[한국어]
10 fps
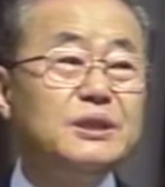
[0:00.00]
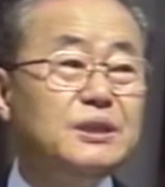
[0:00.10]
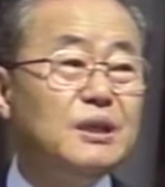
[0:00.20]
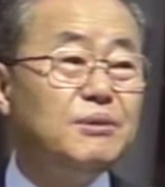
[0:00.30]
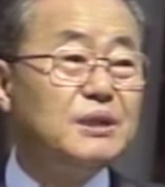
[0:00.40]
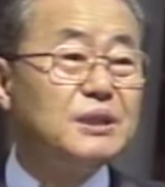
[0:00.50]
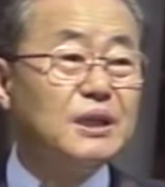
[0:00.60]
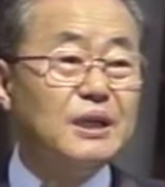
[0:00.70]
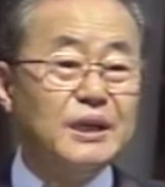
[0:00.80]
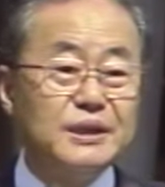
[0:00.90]
예배
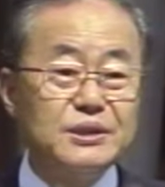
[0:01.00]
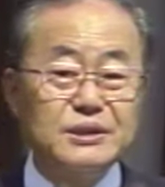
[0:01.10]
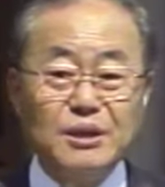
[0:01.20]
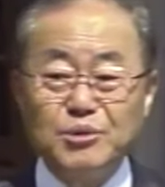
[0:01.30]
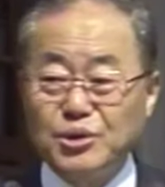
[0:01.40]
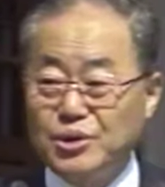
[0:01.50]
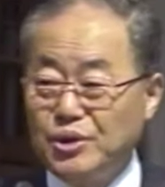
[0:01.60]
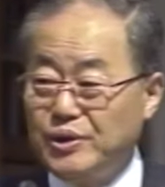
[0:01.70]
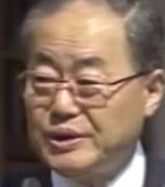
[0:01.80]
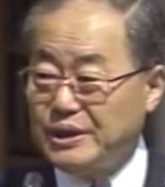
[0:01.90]
시간에 새벽
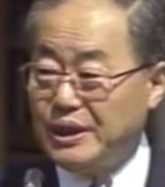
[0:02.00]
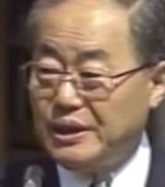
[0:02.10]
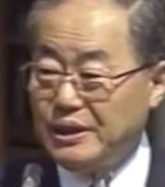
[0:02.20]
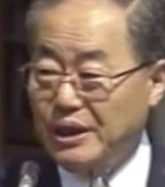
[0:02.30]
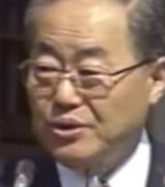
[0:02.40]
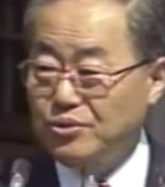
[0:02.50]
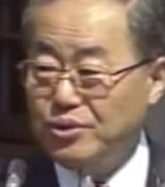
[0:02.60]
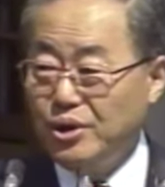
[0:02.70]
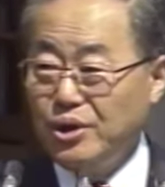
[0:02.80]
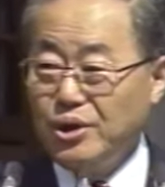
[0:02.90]
기도회 시간에는 아주
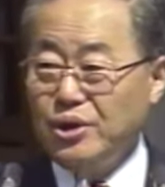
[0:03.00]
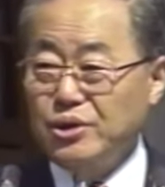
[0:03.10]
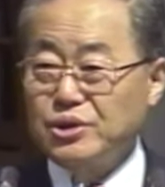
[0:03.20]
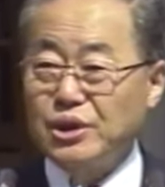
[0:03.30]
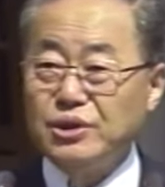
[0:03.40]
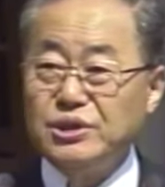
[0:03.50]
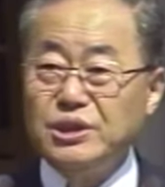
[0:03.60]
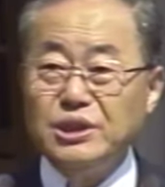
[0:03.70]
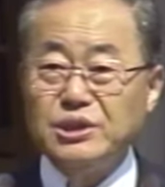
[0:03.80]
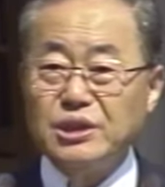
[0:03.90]

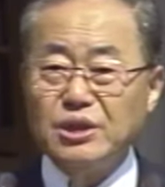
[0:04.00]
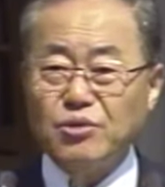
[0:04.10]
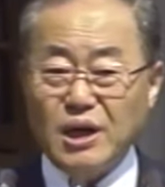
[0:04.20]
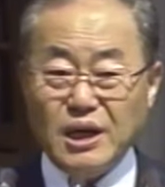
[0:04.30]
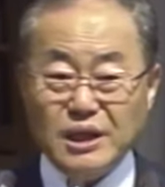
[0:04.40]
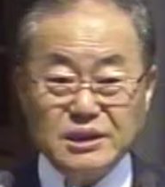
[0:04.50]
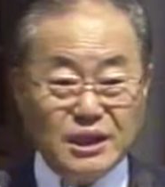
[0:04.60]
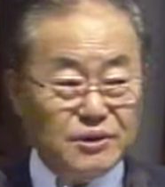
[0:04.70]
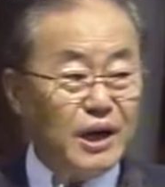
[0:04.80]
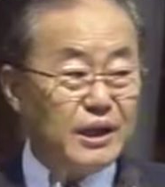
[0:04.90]
정시 이전에 꽉
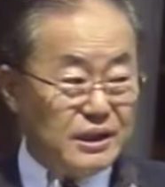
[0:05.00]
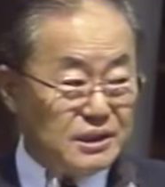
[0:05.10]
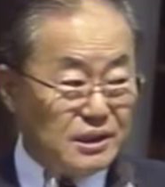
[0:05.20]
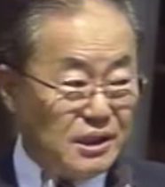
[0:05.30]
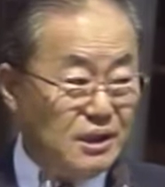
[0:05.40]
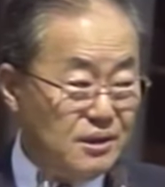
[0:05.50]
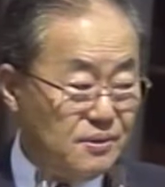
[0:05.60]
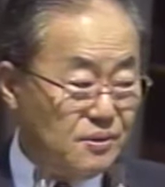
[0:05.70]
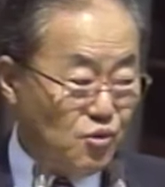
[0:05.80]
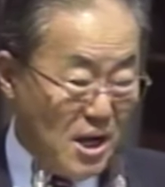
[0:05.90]
차요 아래층에
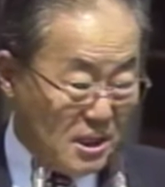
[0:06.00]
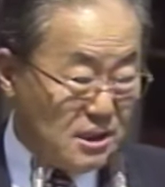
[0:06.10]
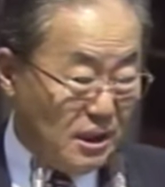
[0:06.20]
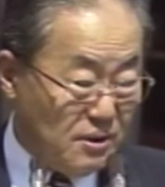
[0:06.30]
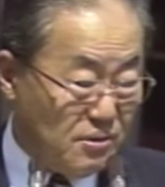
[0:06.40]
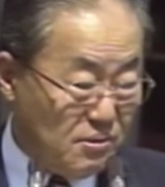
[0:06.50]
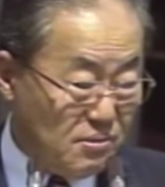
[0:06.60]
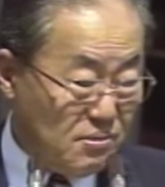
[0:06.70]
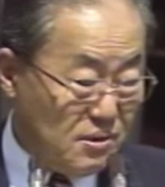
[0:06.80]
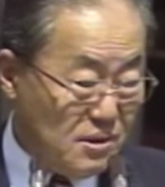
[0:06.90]
꽉 차요.
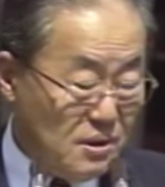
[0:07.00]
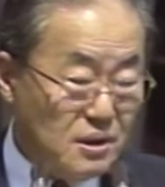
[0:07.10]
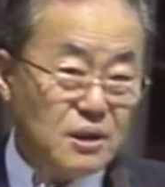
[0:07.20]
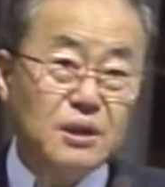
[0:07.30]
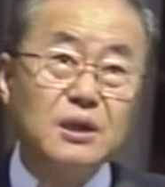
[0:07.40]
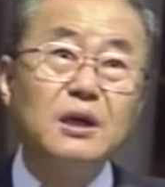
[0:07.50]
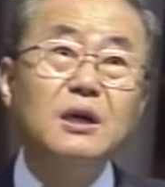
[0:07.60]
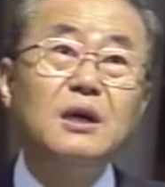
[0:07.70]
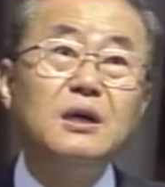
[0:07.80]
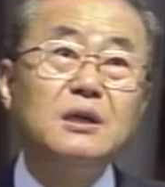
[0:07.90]

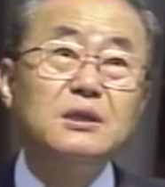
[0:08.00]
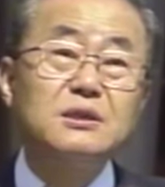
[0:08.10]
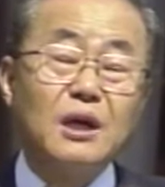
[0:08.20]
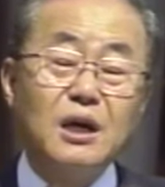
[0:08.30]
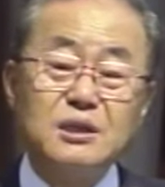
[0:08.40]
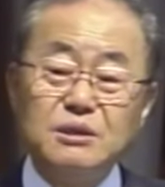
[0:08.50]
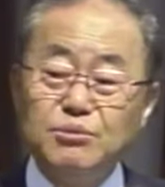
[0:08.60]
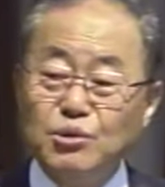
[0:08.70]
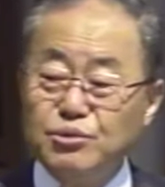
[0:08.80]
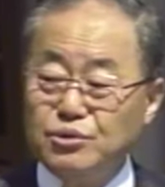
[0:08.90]
그러니까
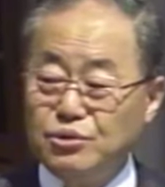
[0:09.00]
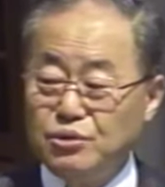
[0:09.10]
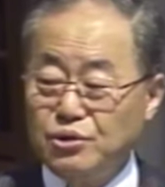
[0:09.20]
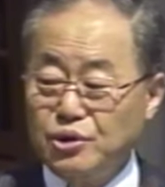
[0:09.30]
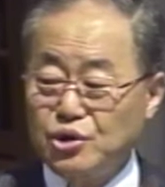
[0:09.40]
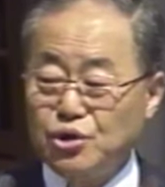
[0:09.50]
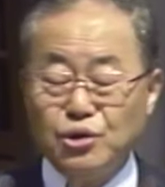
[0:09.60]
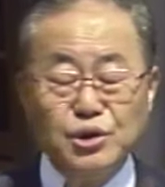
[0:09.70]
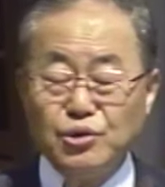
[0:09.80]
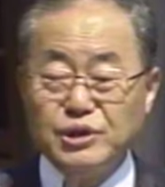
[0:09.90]
45분
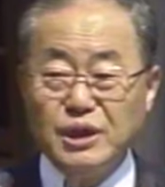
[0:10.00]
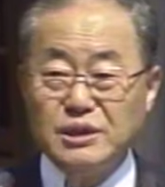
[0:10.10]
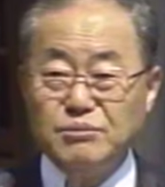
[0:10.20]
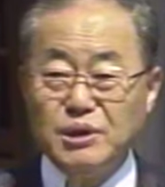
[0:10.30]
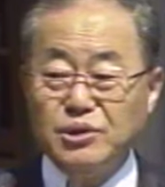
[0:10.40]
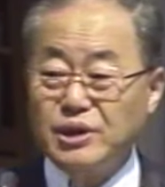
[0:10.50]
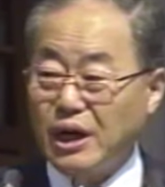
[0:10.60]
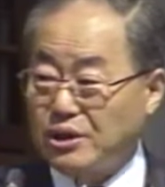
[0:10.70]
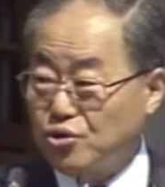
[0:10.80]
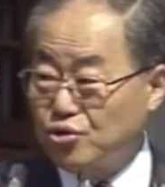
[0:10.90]
전이 오지 않으면 여기
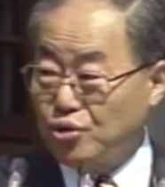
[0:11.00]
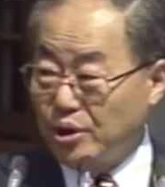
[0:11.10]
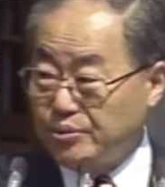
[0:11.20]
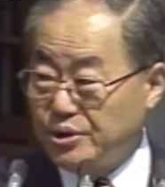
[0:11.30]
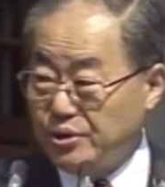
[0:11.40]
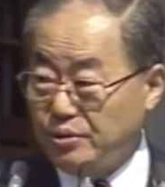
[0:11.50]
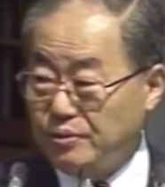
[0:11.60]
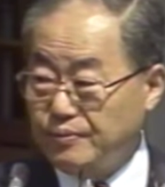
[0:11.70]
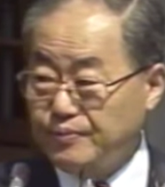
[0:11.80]
앉을 수가 없지요.